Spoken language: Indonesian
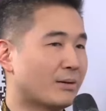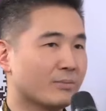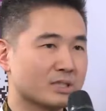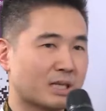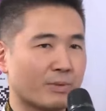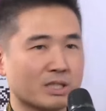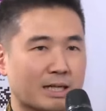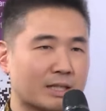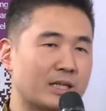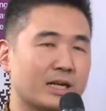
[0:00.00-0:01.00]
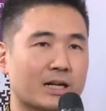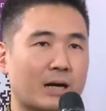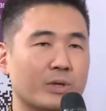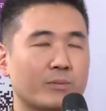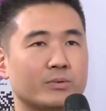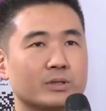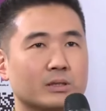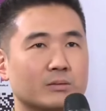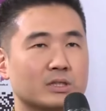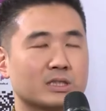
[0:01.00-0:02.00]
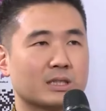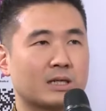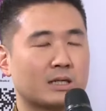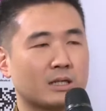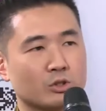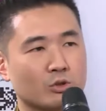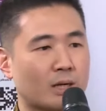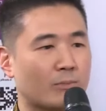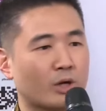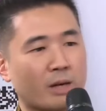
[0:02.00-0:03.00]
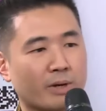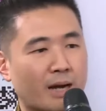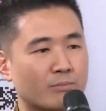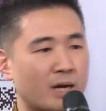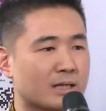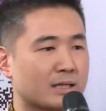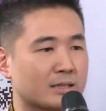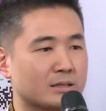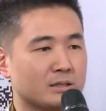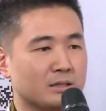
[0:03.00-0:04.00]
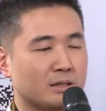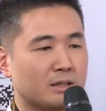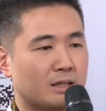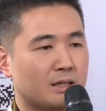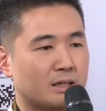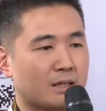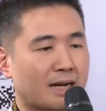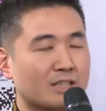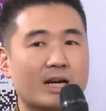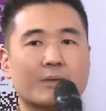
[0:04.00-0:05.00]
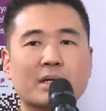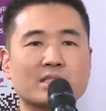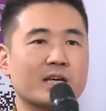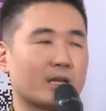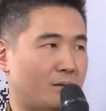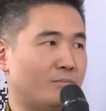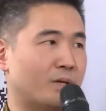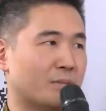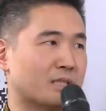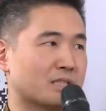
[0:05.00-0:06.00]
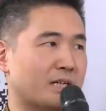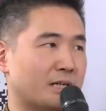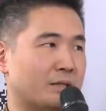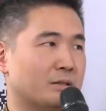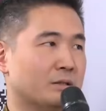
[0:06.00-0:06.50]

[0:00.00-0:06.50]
Sam- sampai saat ini yang kami uh, sudah mulai merambah ke mm-hmm. uh, ranjang pasien, bed pasien.